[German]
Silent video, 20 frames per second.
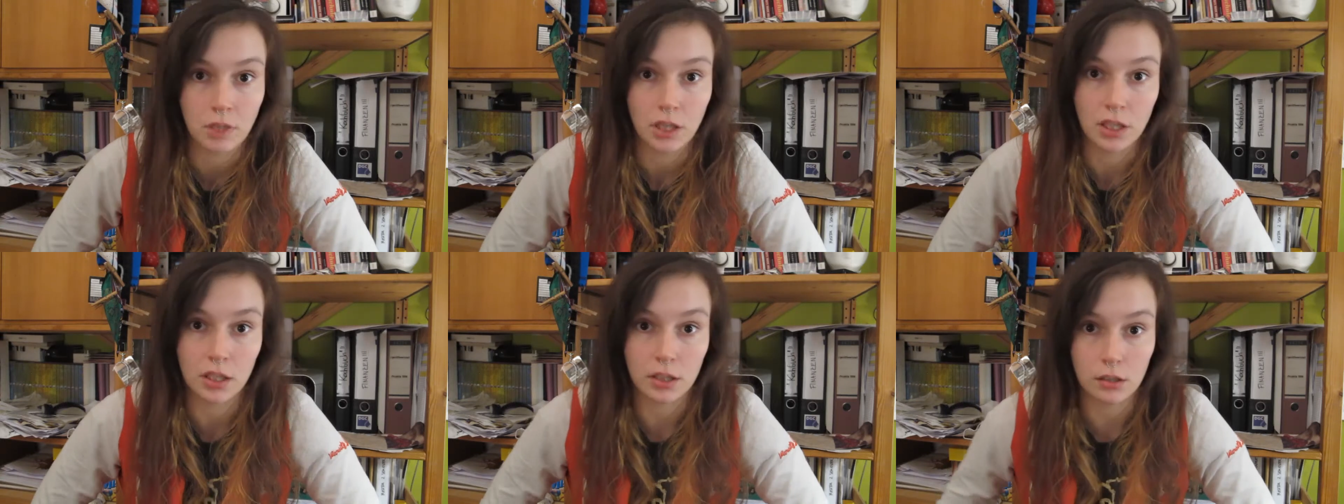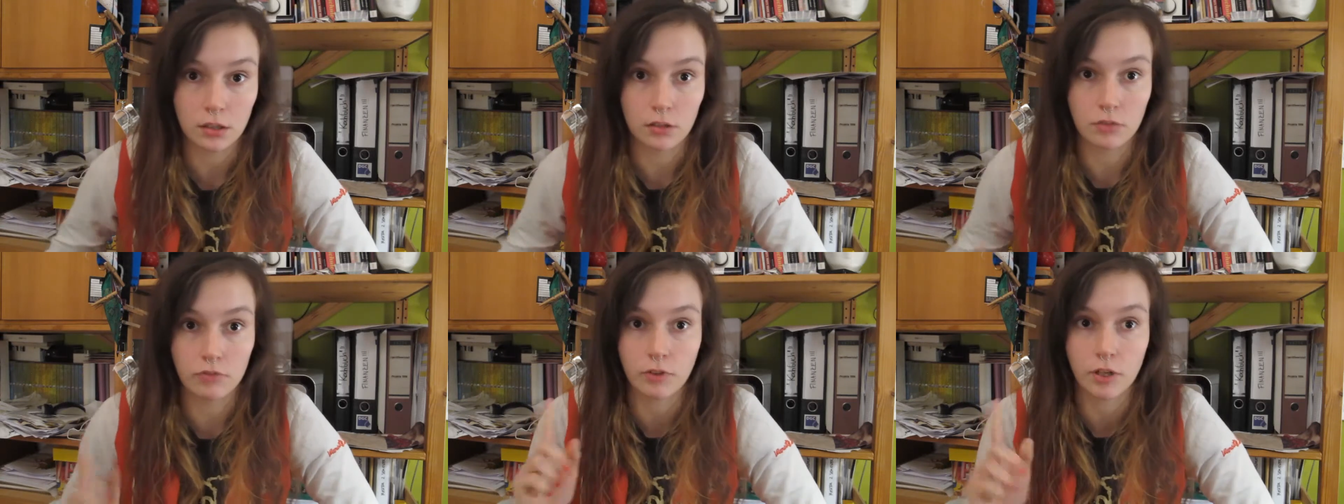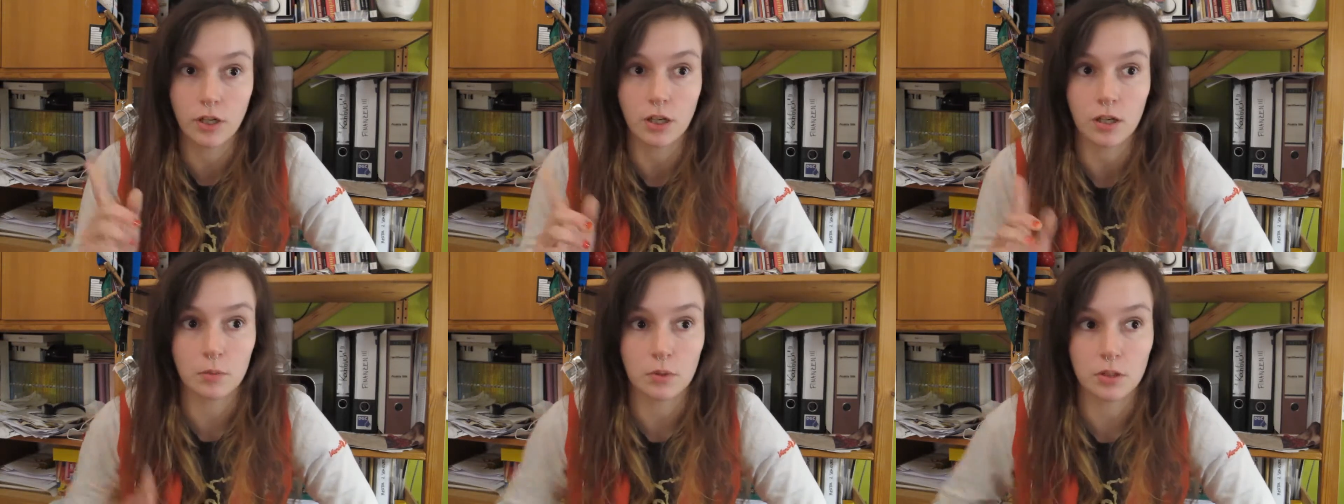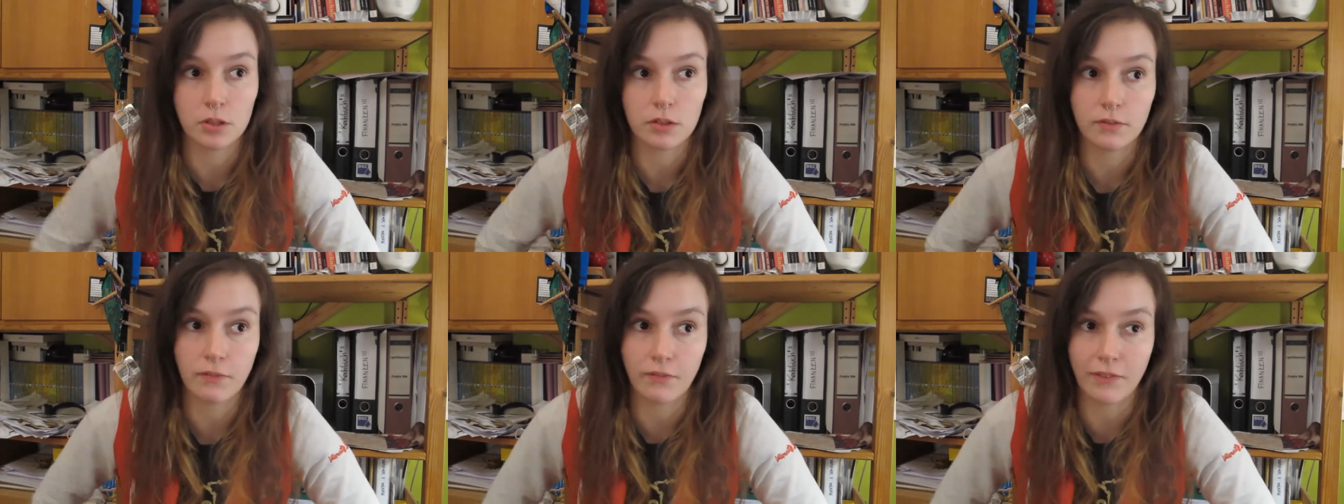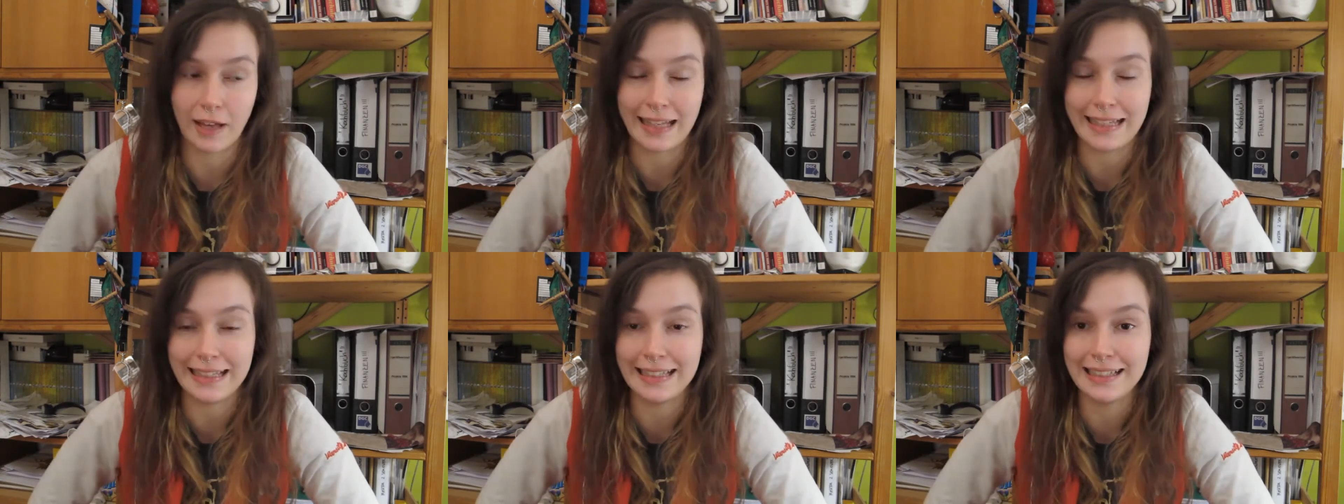Ich frage mich,
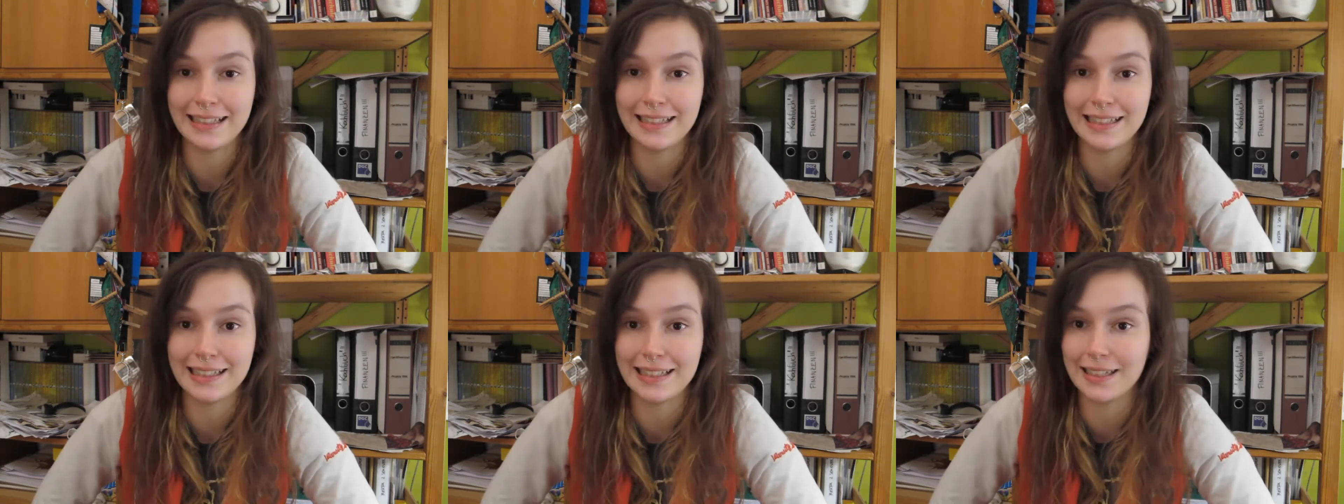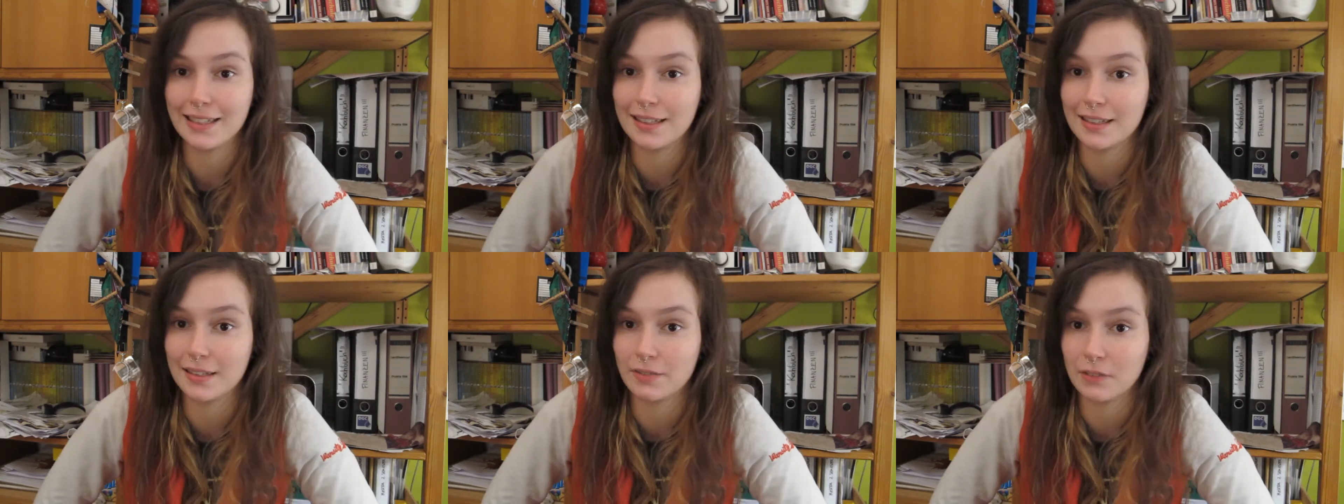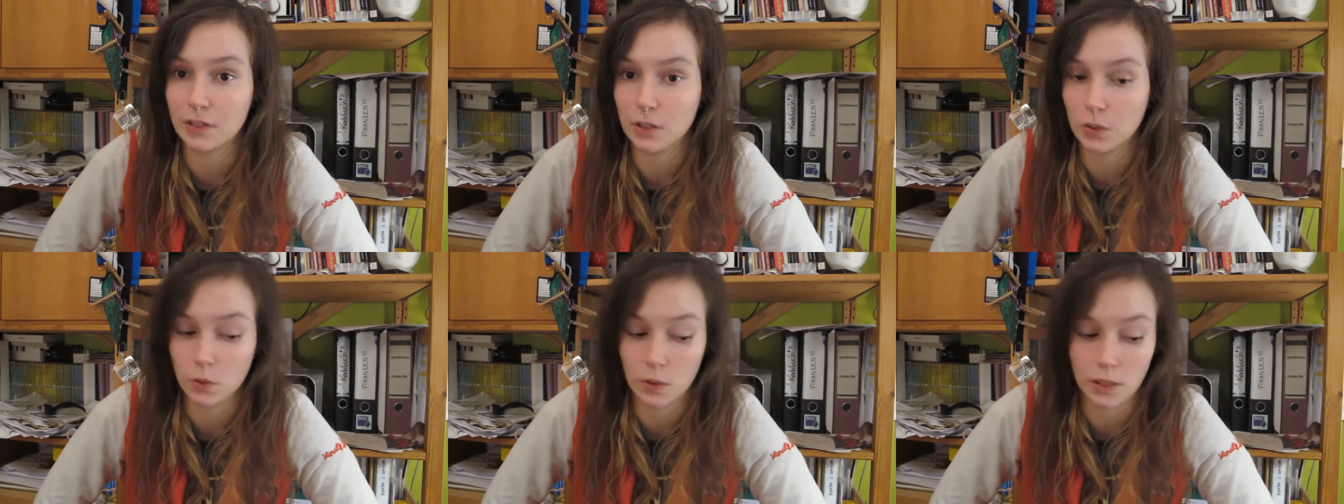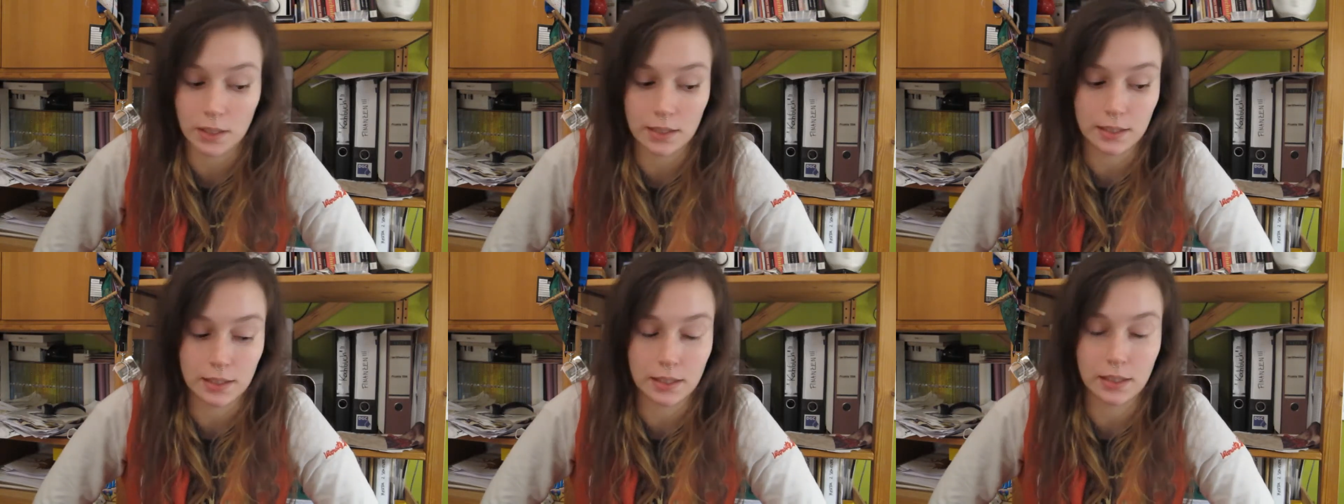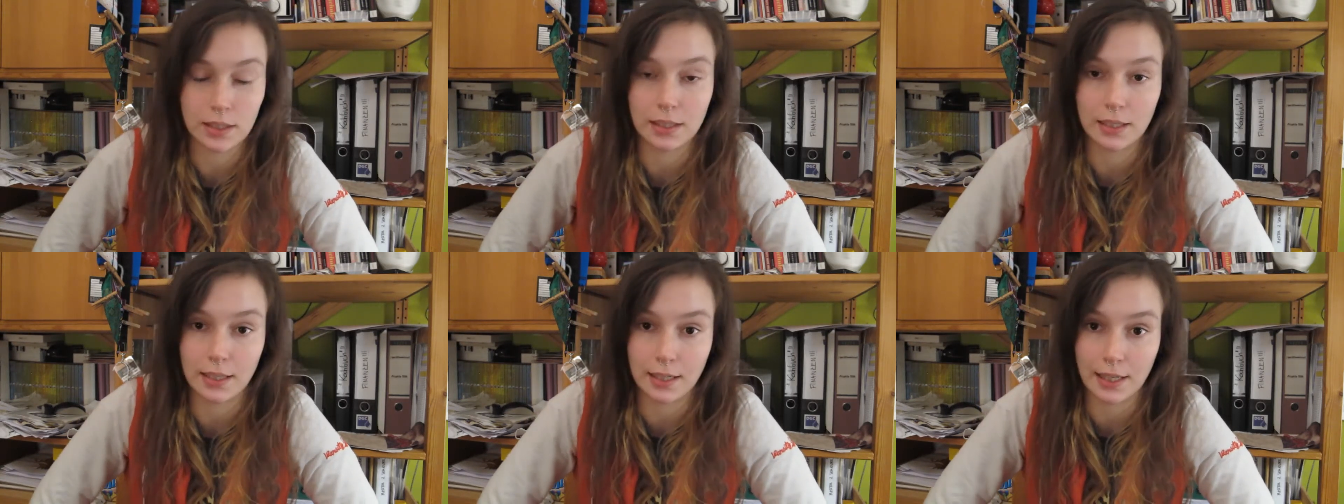wann dieses Video jetzt hier
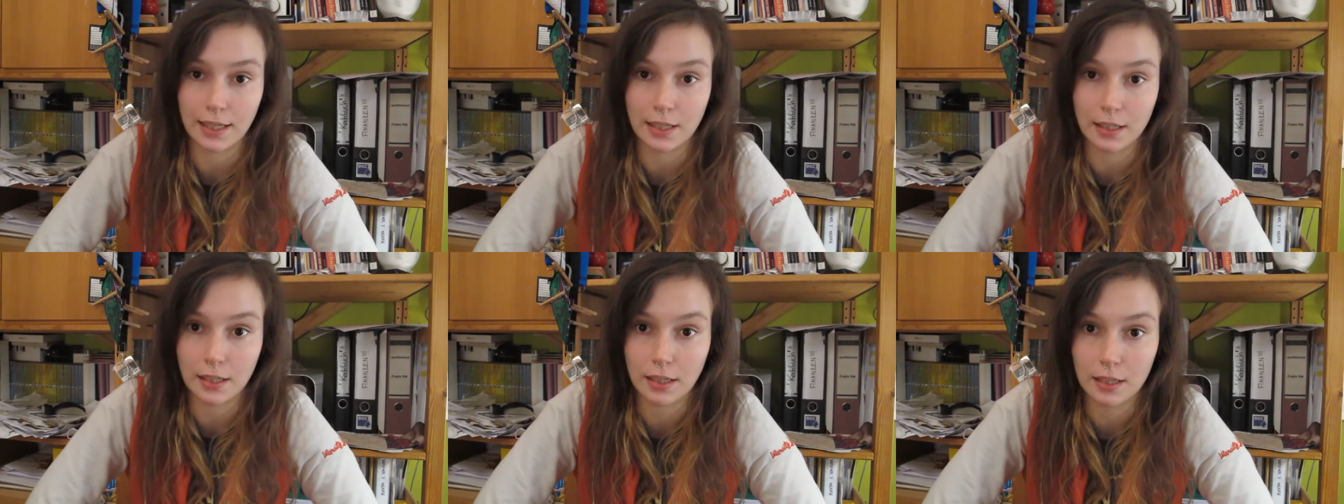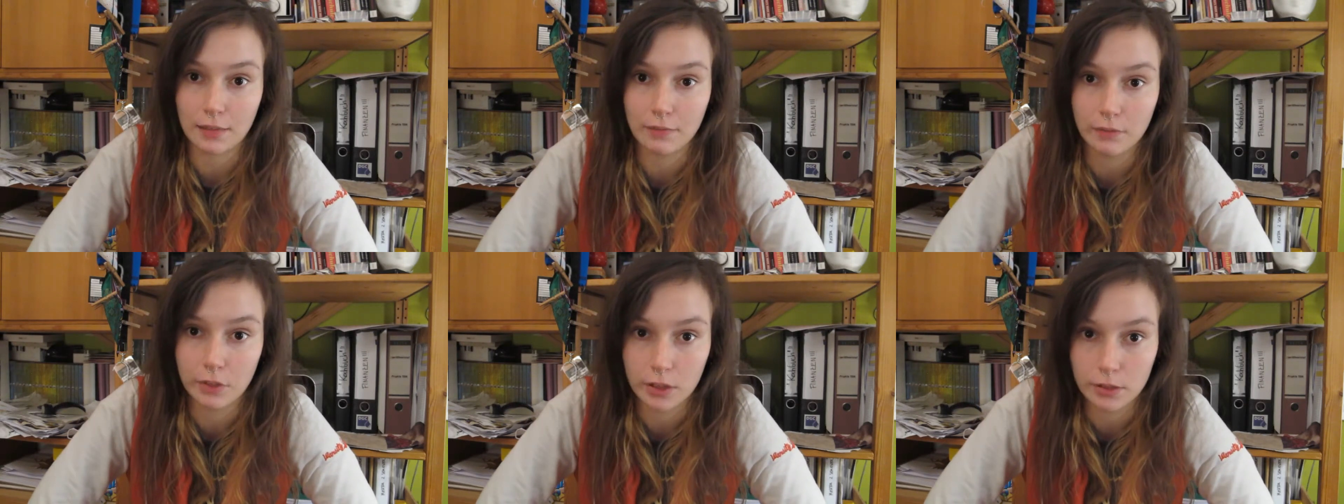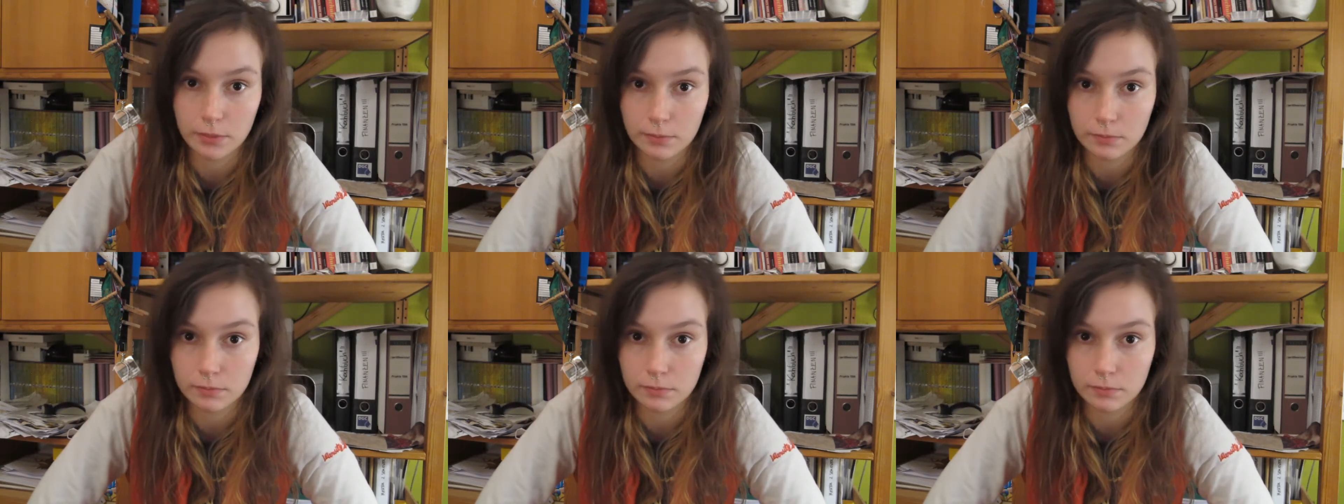in den Äther gehen wird.